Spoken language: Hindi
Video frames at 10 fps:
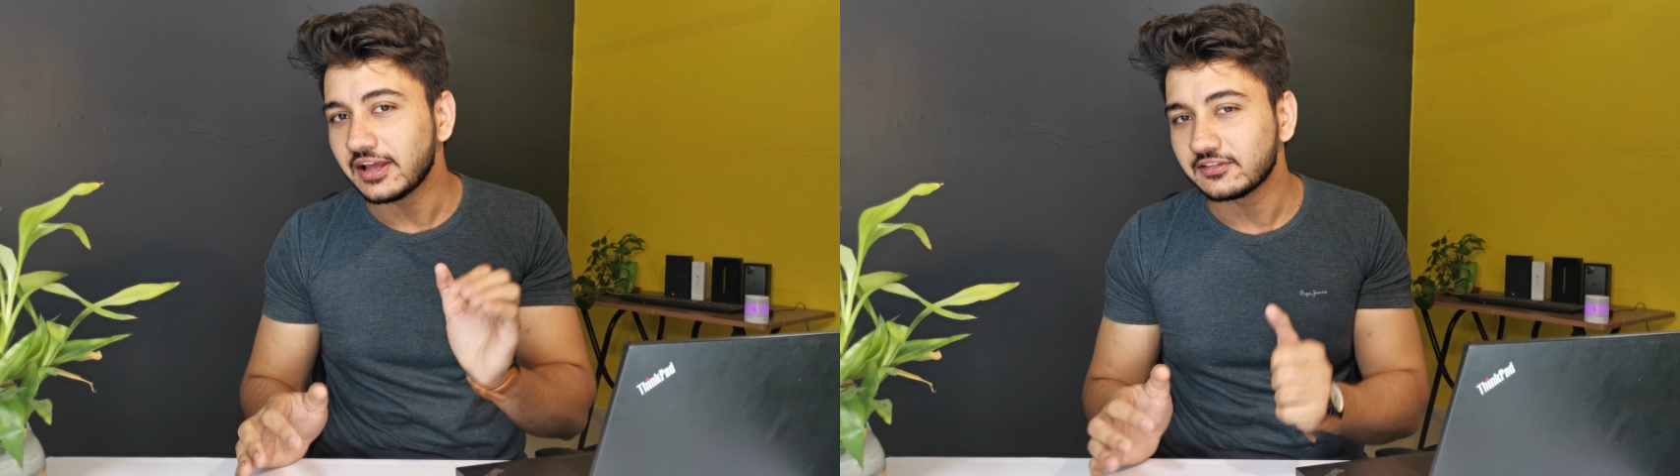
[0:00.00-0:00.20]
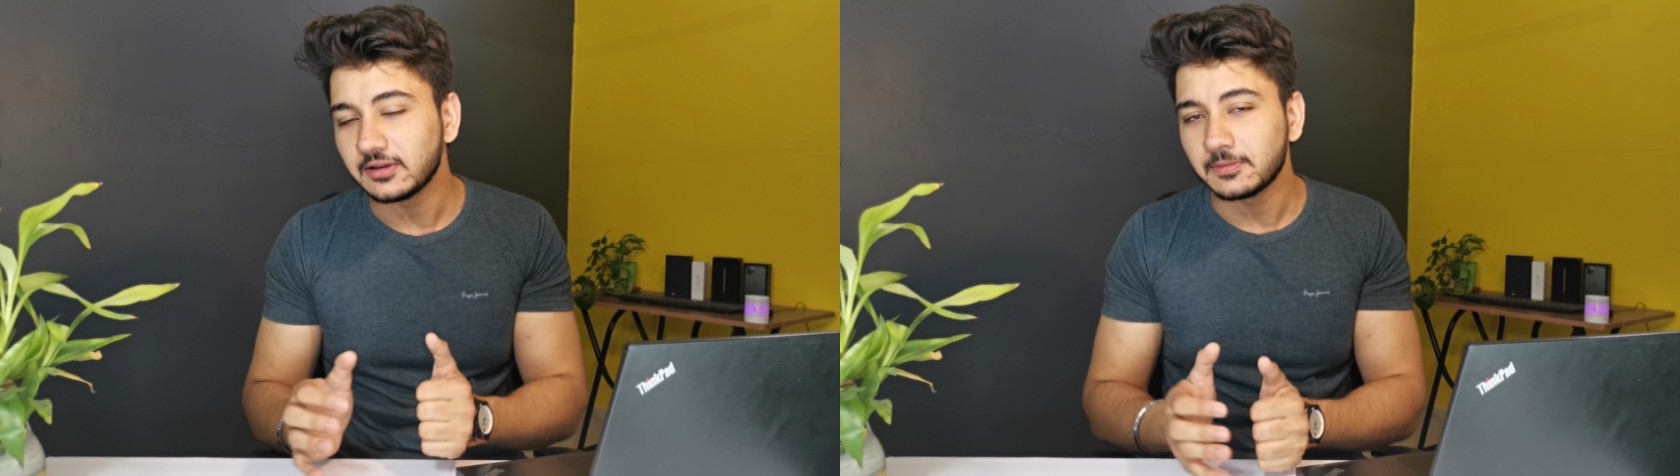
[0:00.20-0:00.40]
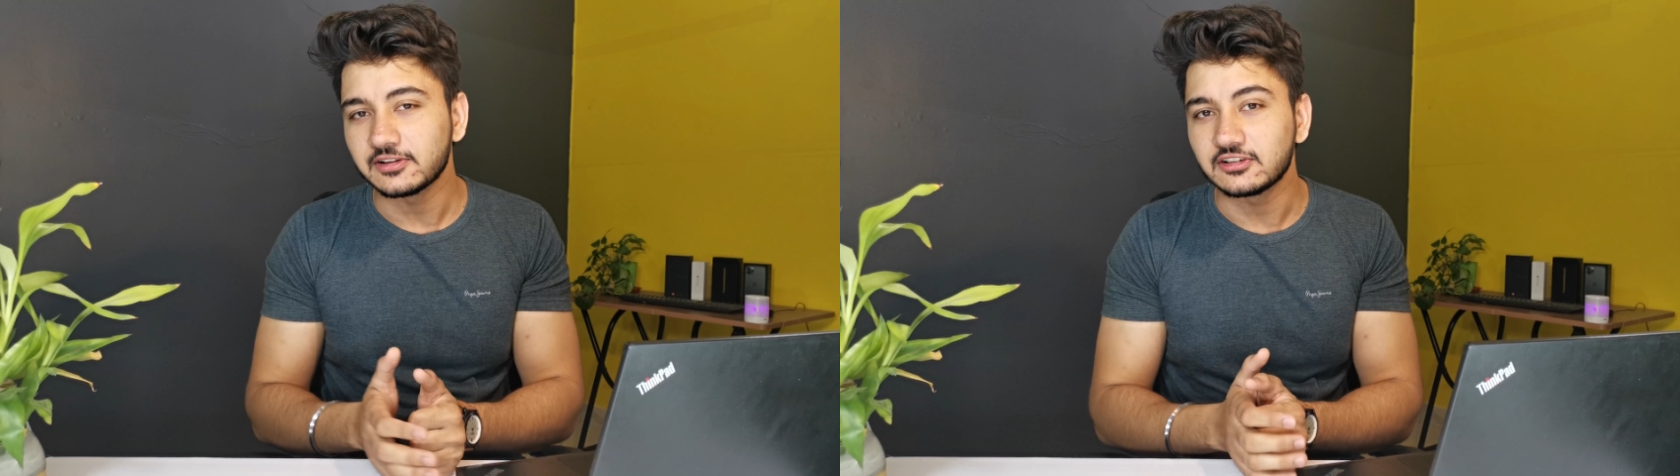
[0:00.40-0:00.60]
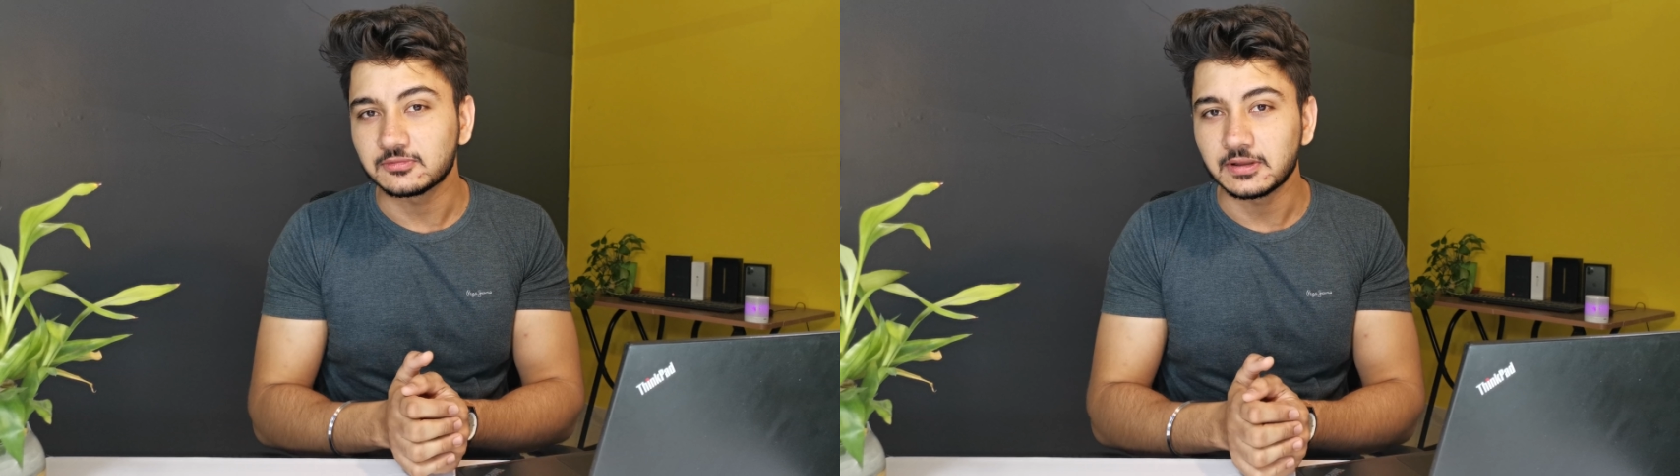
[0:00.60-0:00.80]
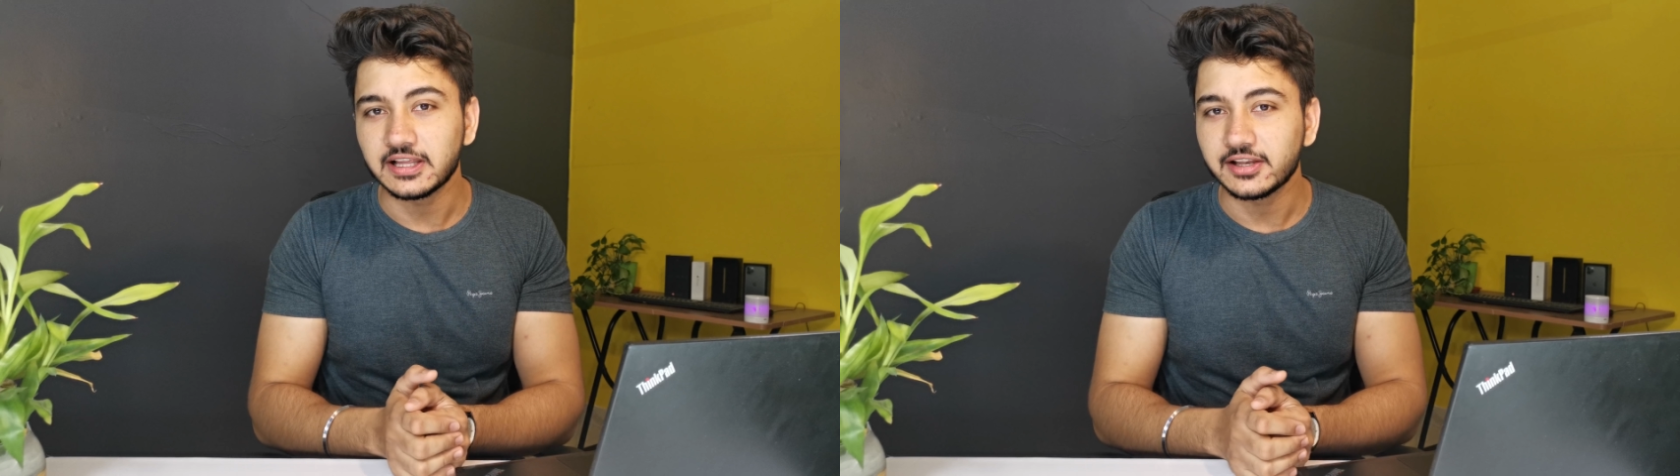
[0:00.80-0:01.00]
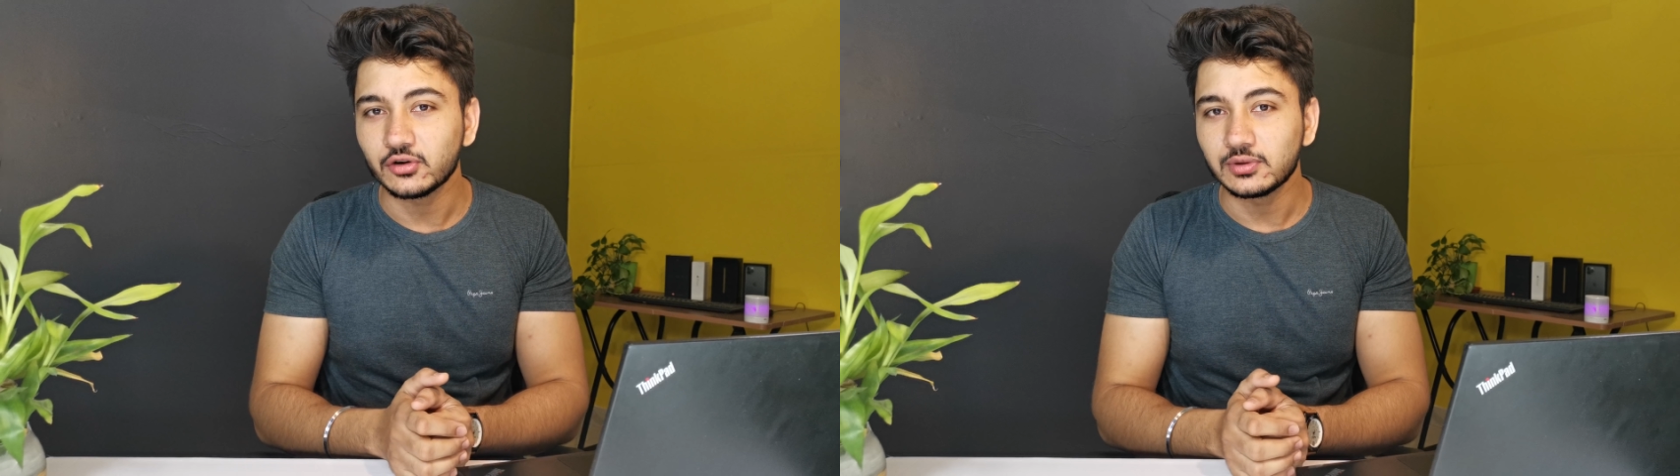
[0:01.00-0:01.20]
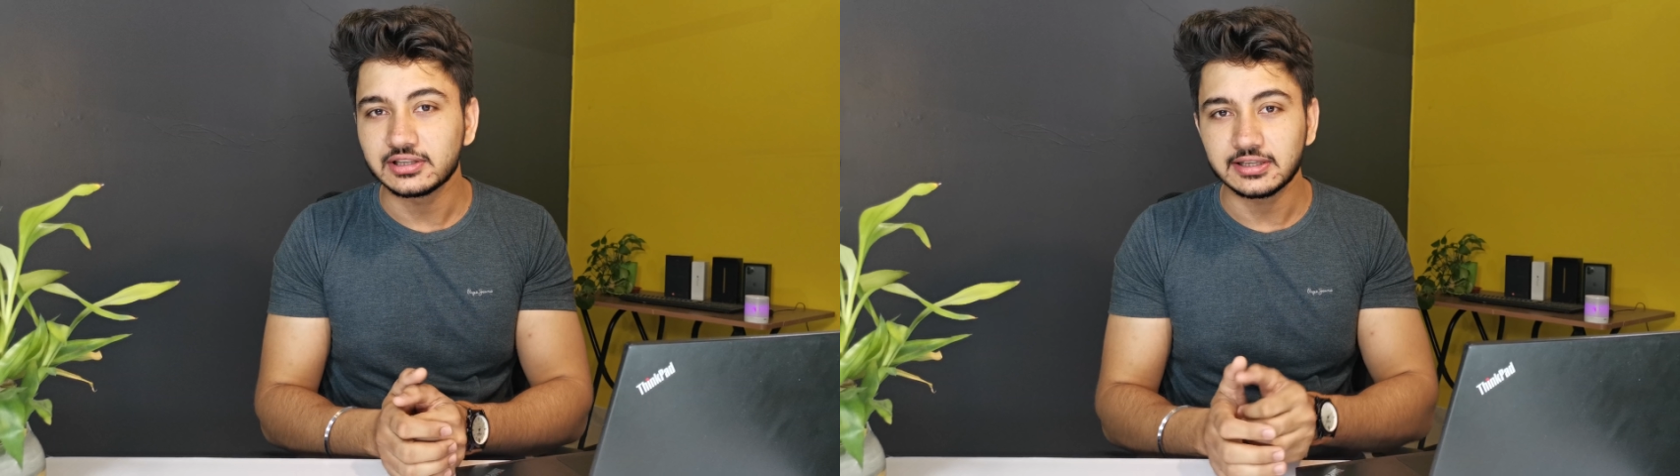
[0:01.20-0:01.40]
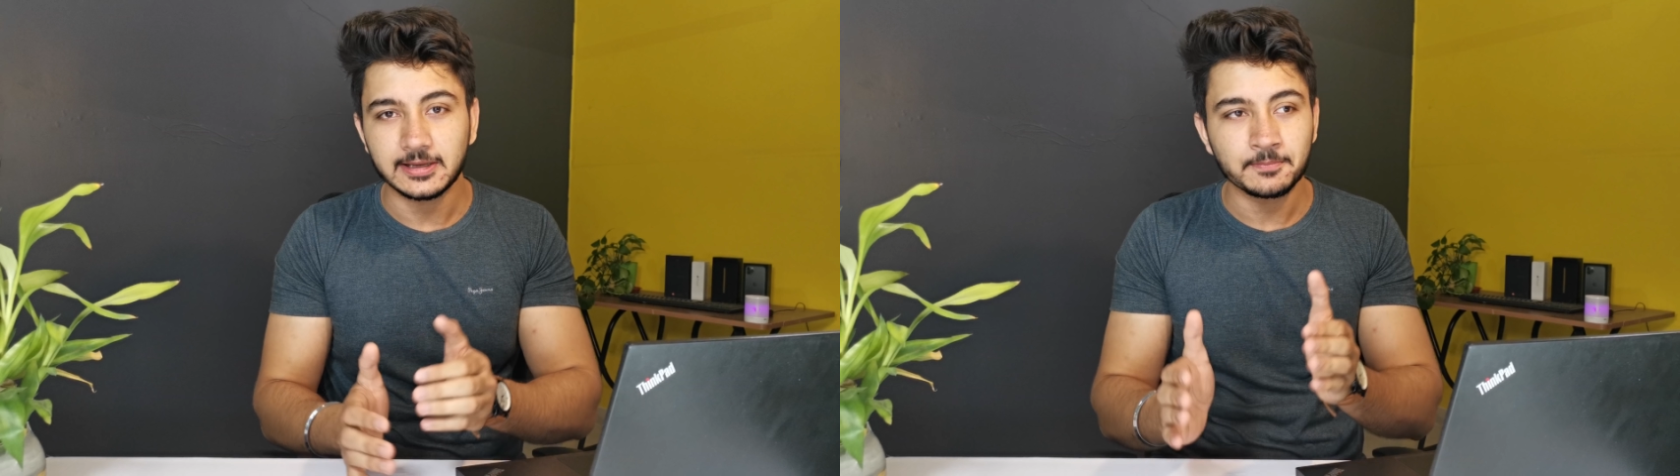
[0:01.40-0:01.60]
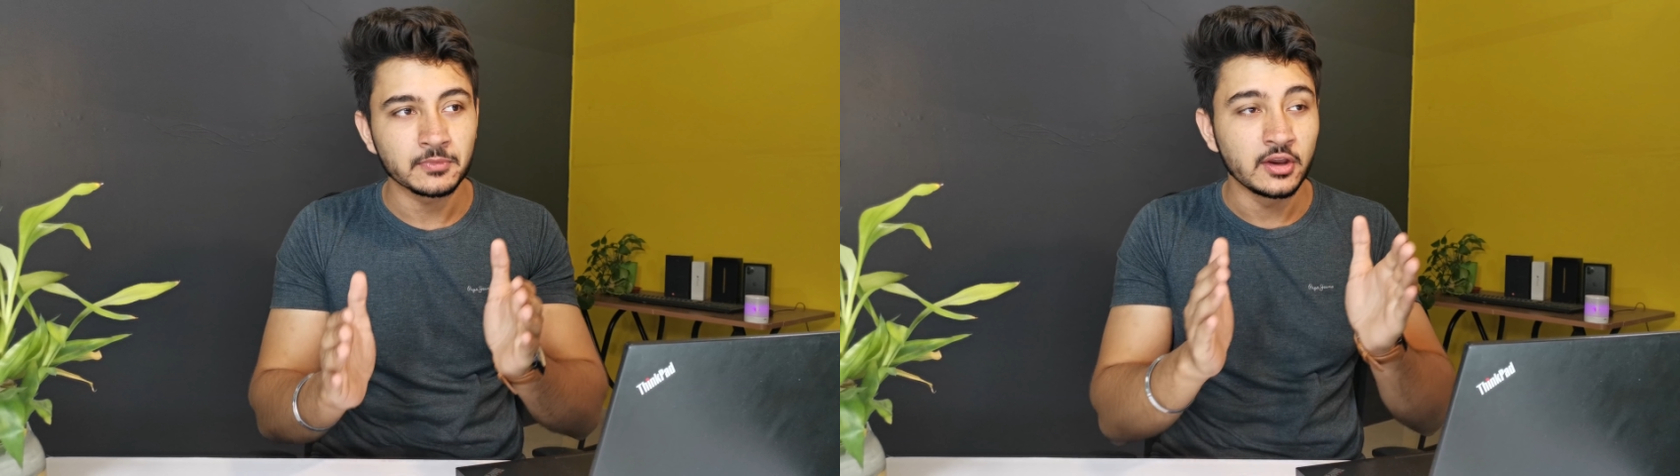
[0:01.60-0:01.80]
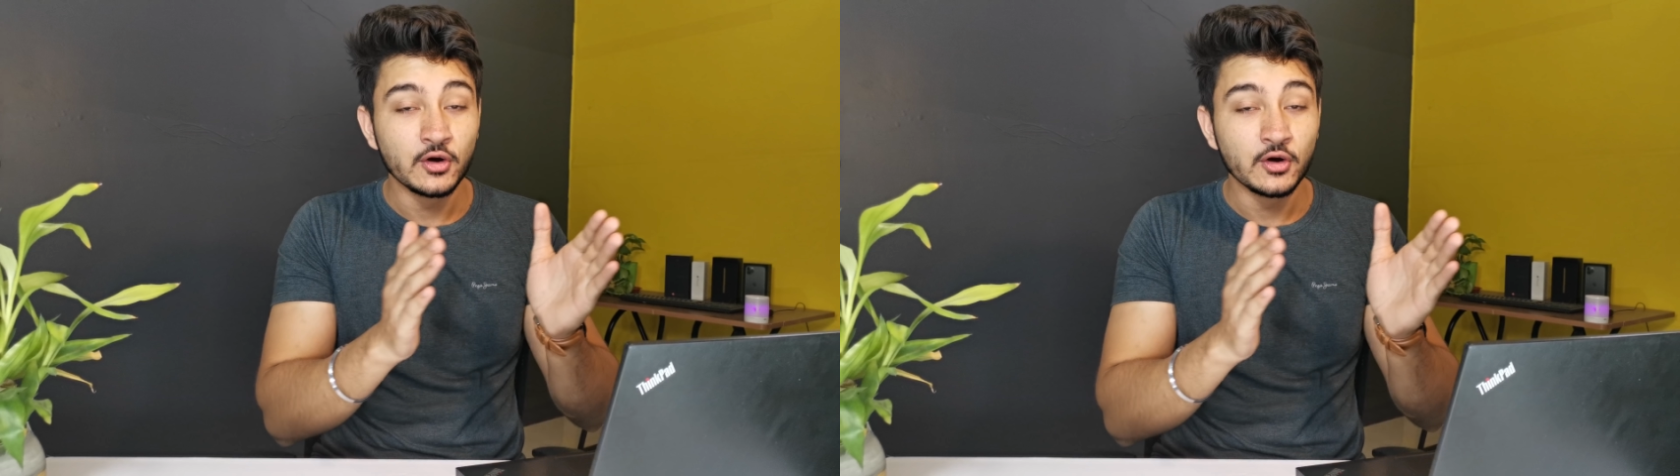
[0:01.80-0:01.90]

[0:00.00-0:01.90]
एचडी प्लस डिस्प्ले देखने को मिलती है